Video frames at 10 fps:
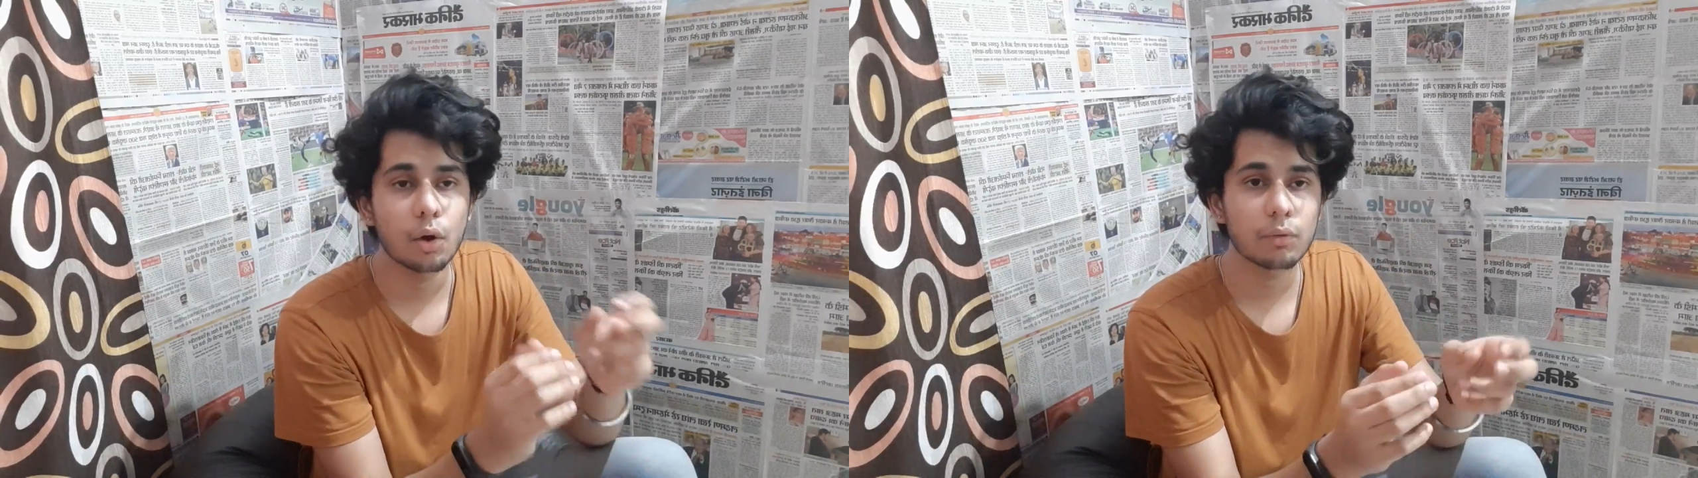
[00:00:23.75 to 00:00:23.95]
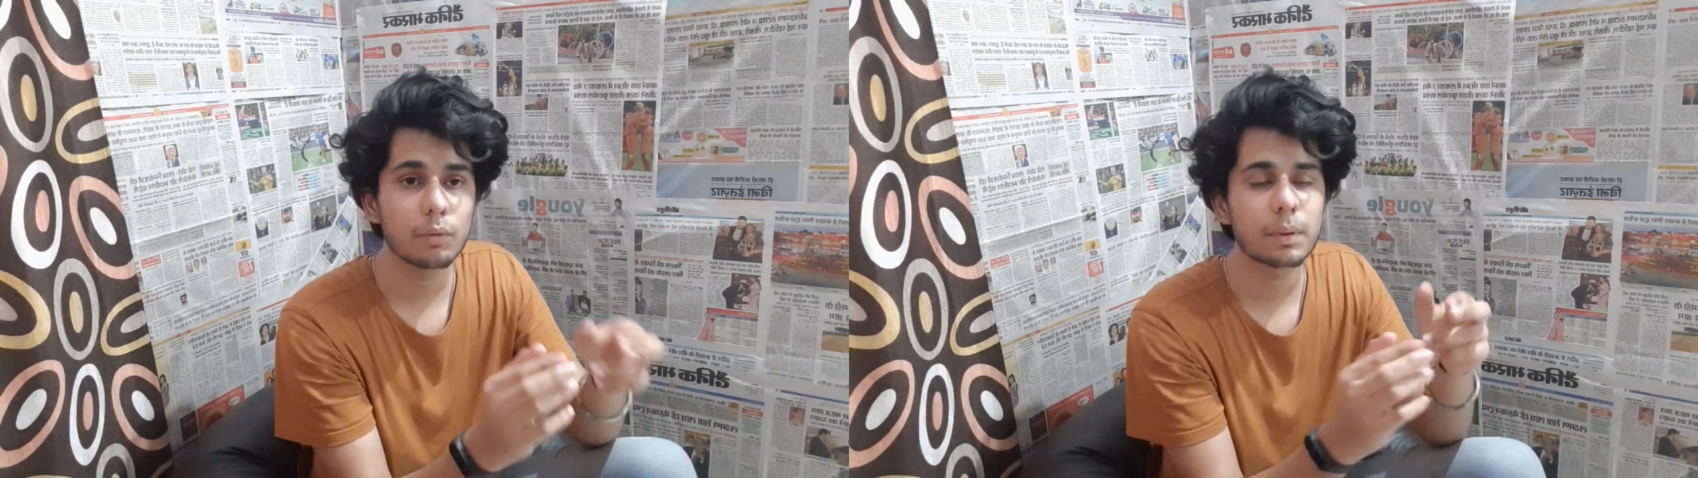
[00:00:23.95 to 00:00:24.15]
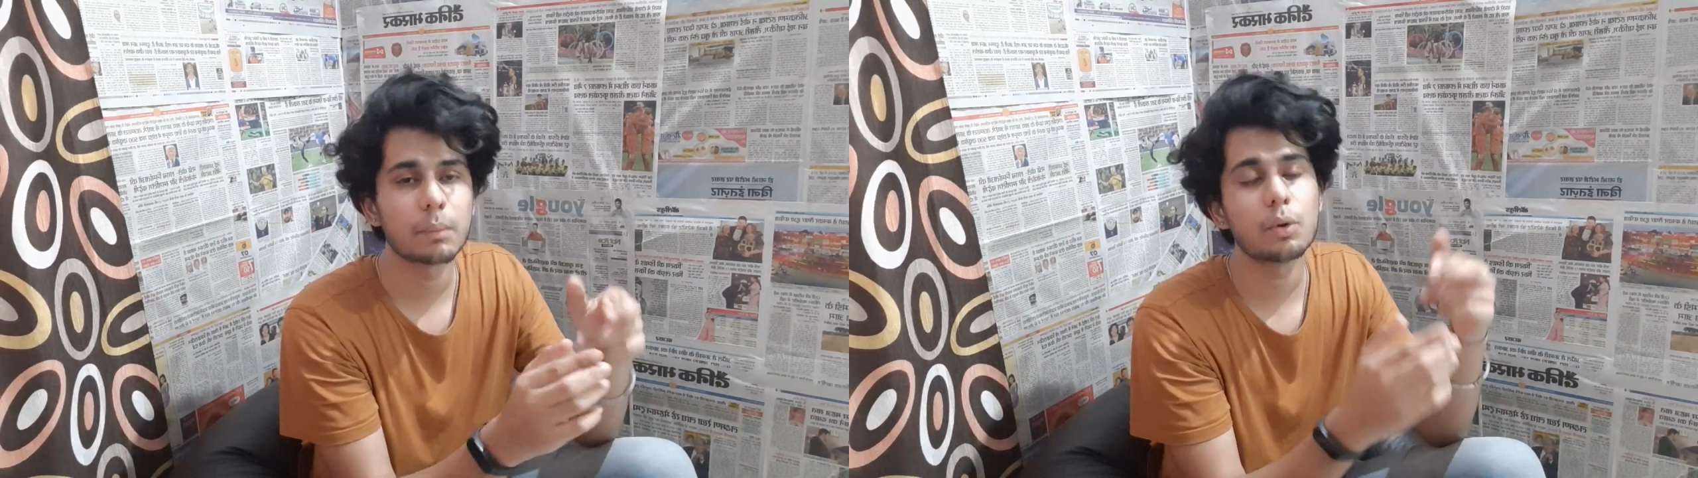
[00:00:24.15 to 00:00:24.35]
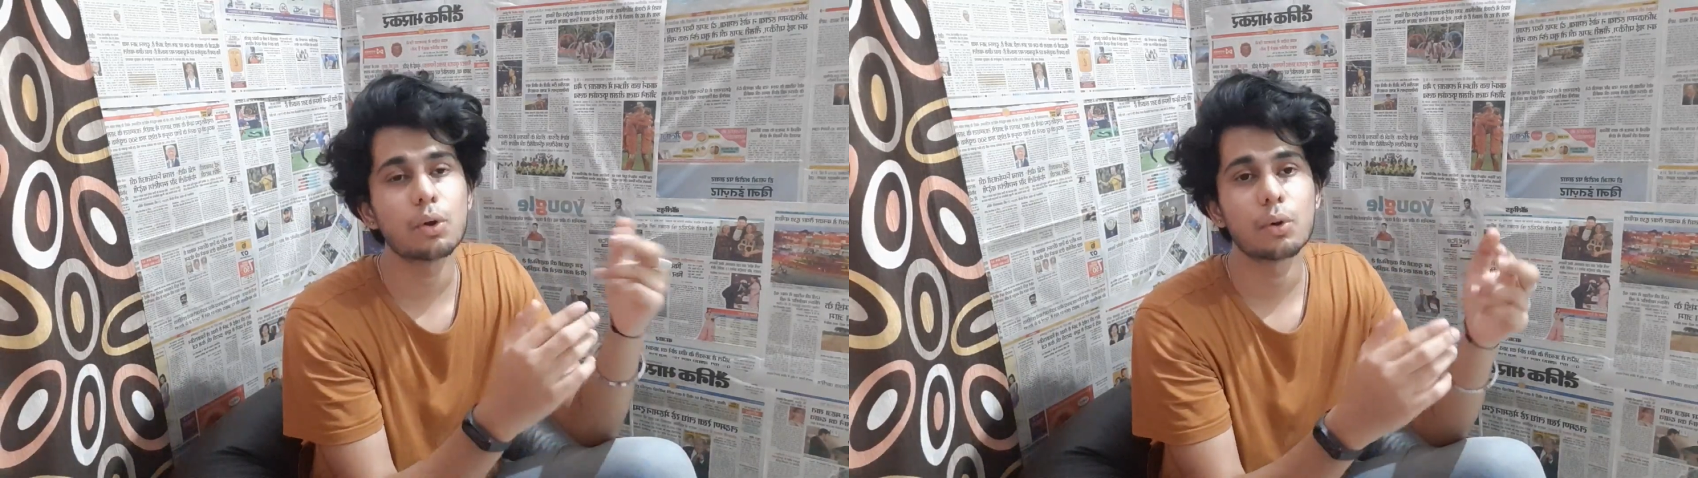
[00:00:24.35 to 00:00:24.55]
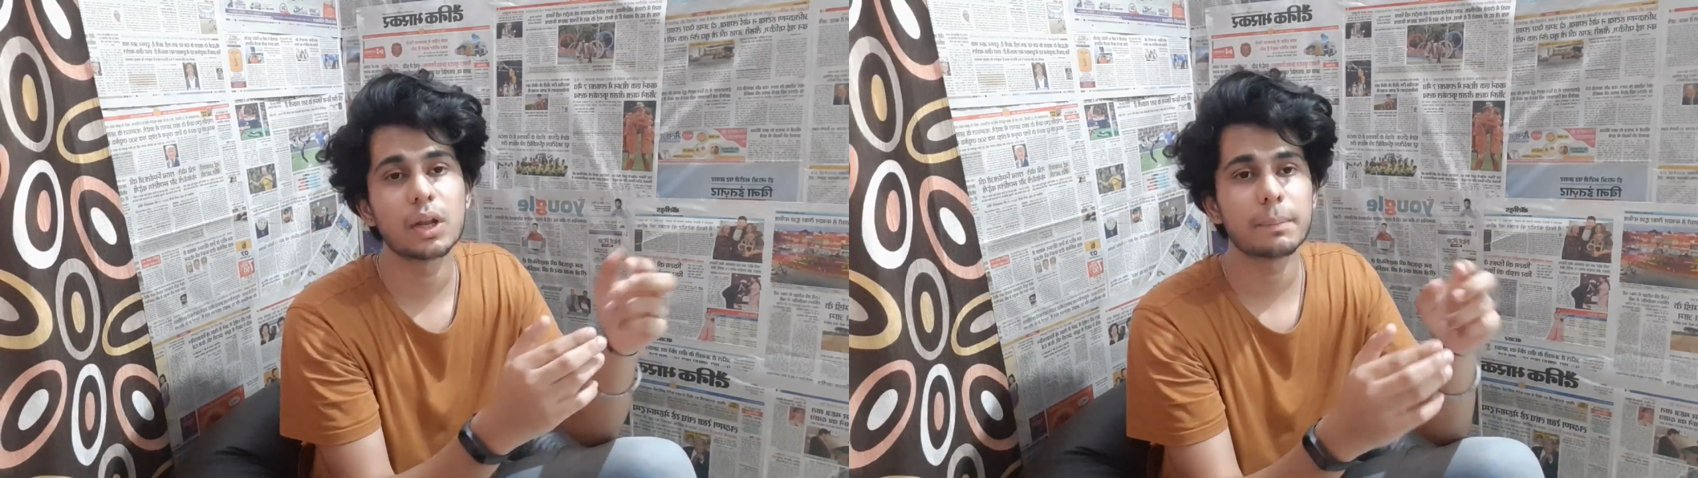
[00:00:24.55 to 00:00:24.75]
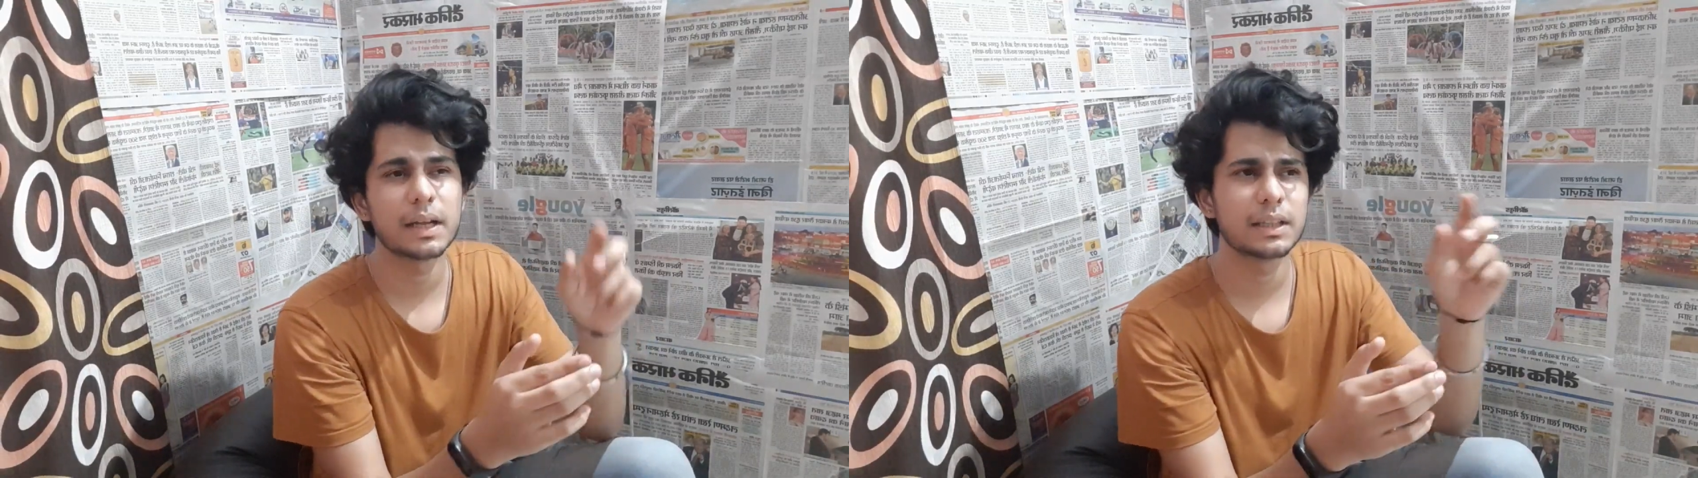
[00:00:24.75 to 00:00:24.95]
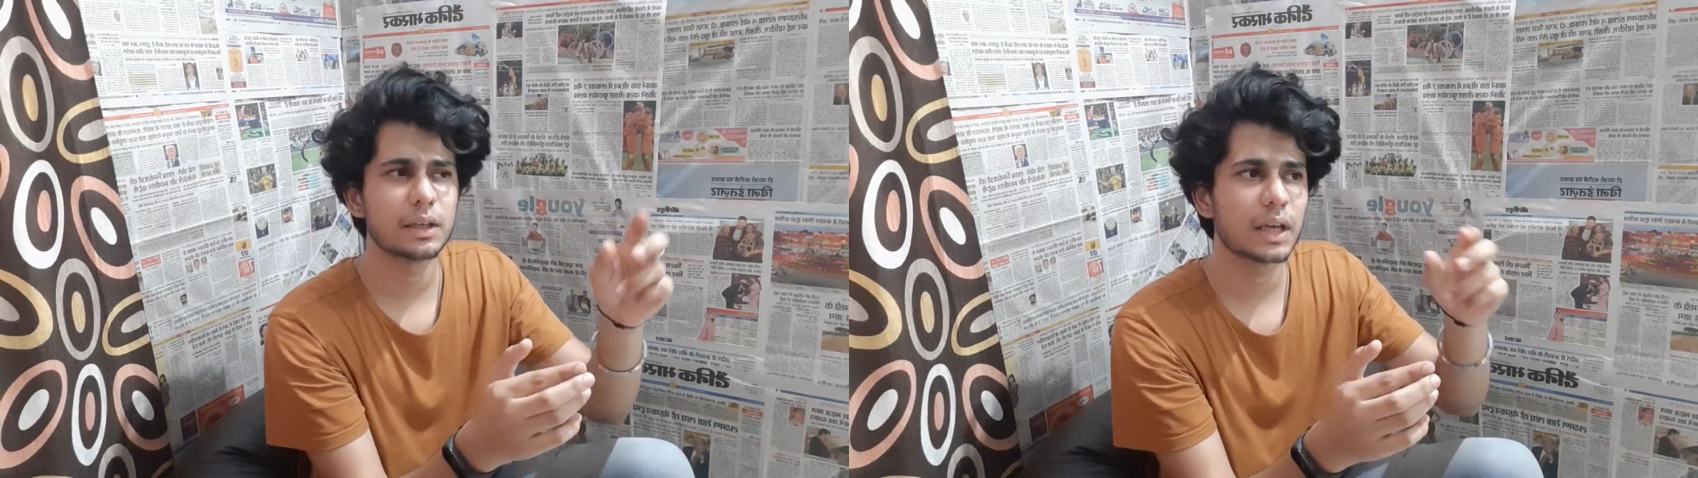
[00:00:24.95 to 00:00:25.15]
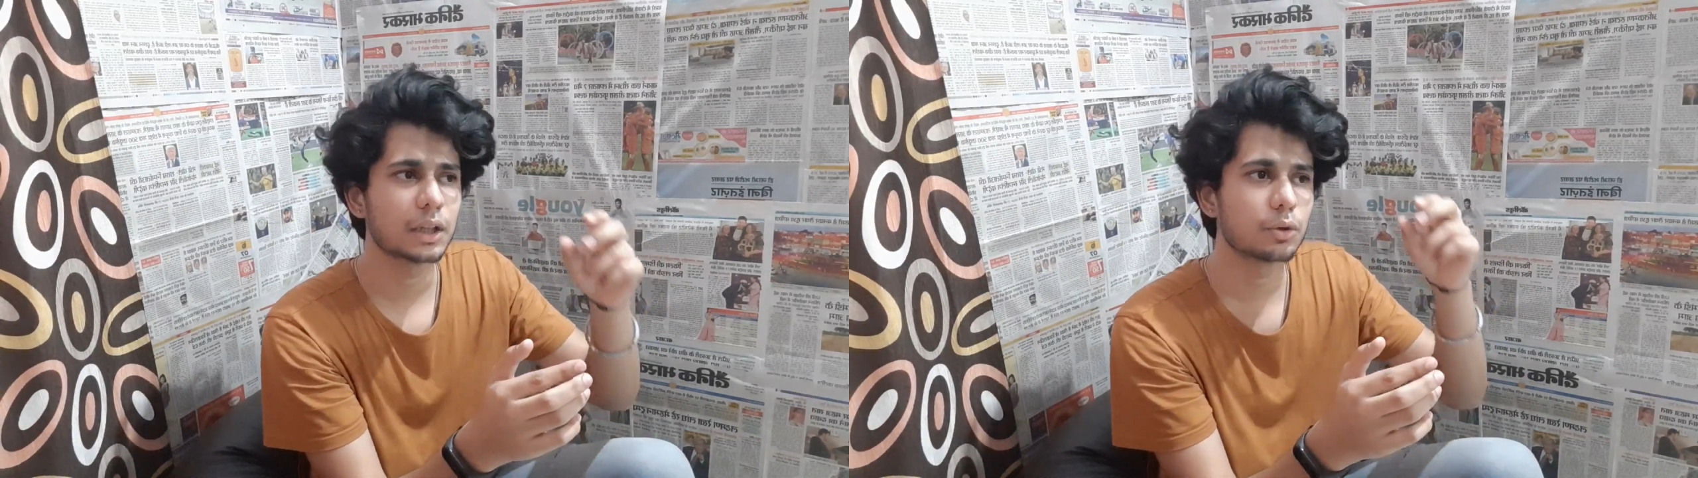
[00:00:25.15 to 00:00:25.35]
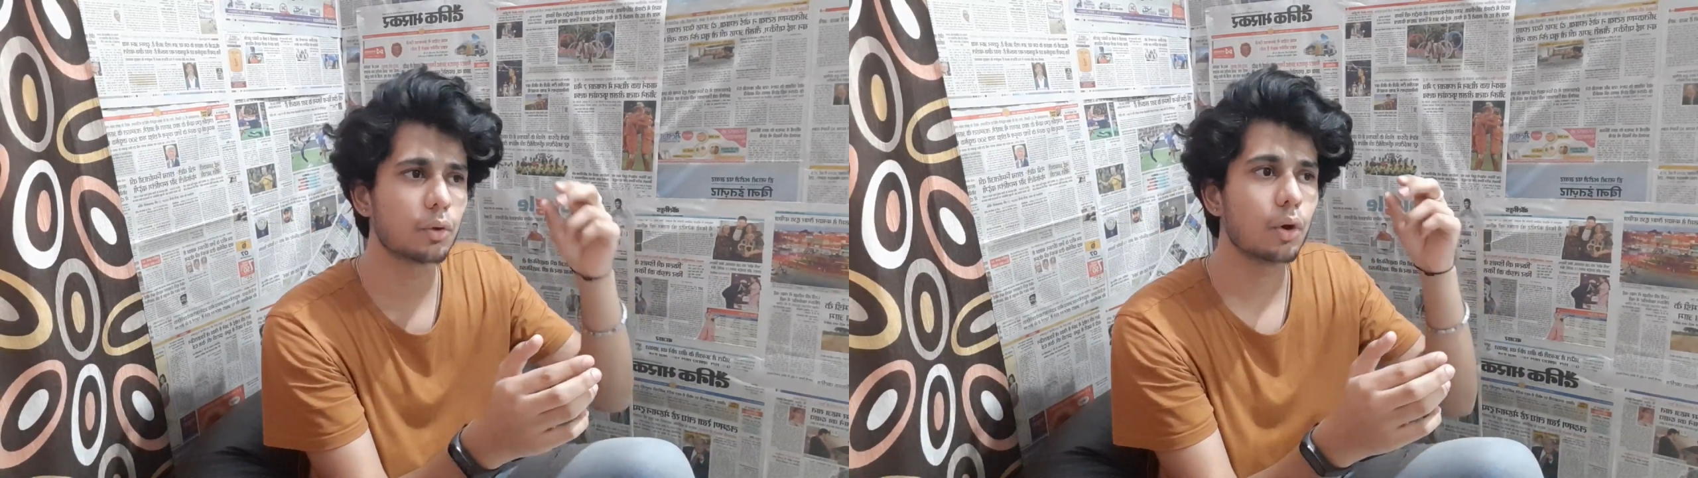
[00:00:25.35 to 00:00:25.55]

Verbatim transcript: और वो प्रमोट हो नहीं पाती है या तो